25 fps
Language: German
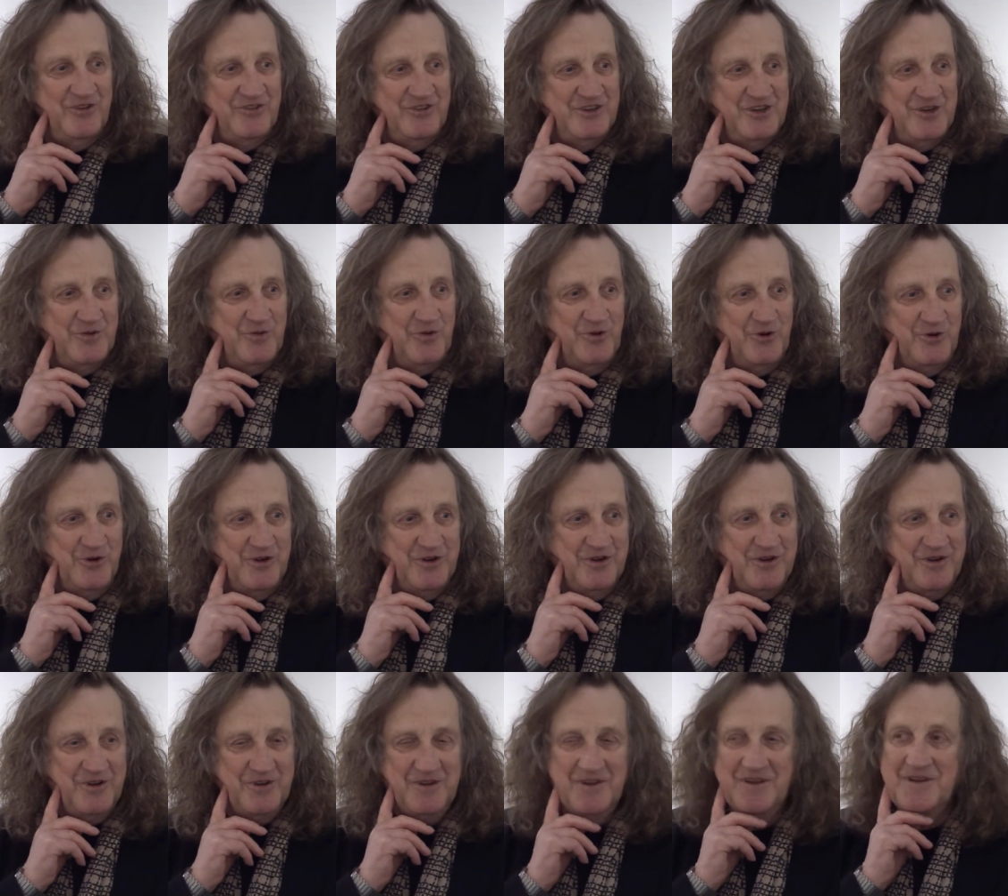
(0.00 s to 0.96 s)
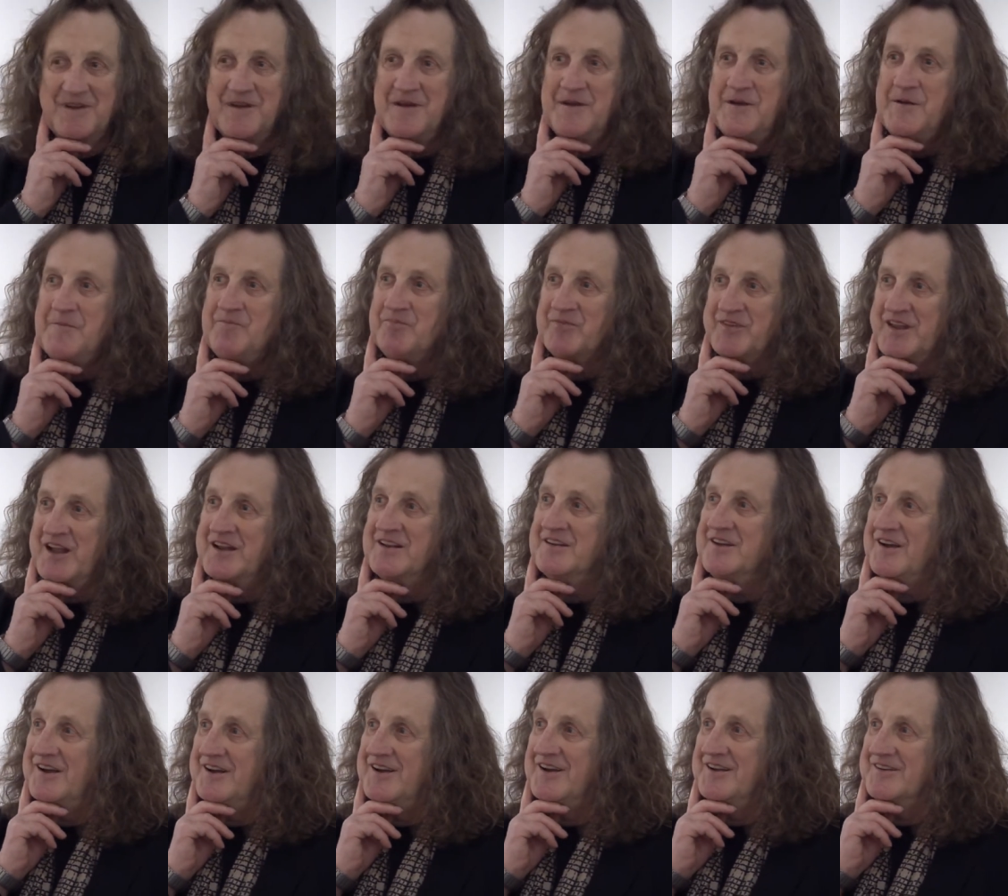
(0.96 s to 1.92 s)
mit der eigenen
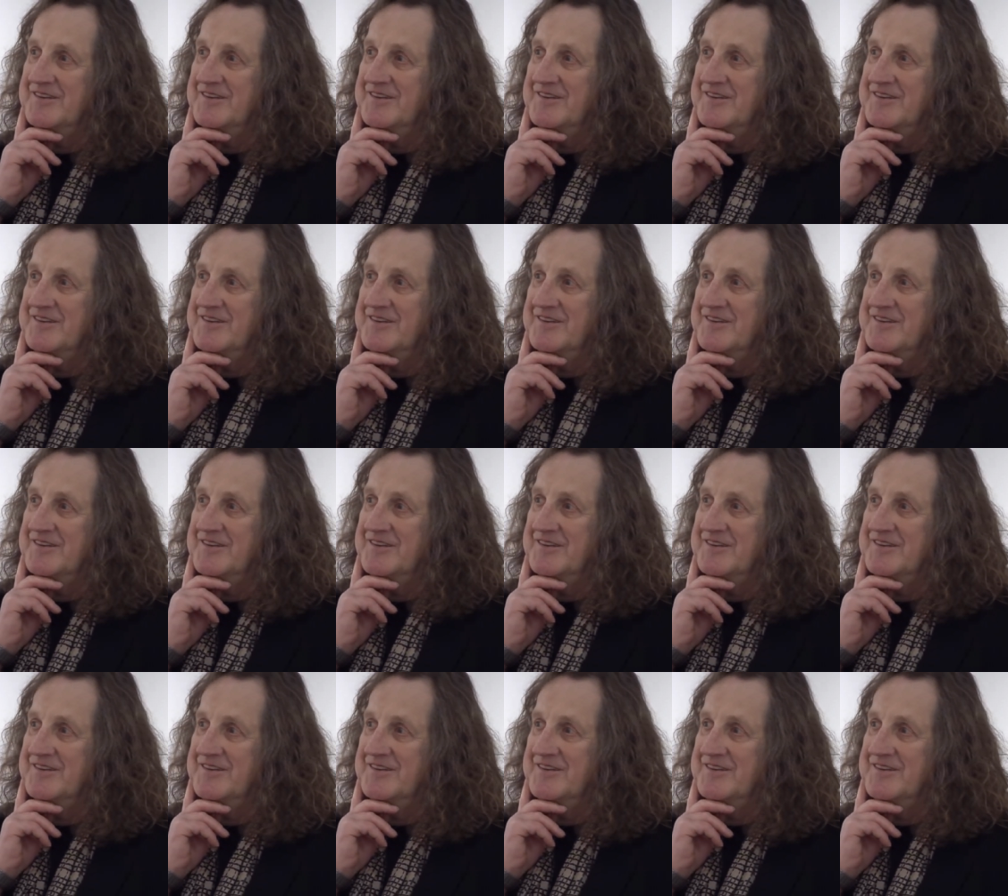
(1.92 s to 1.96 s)
Endlichkeit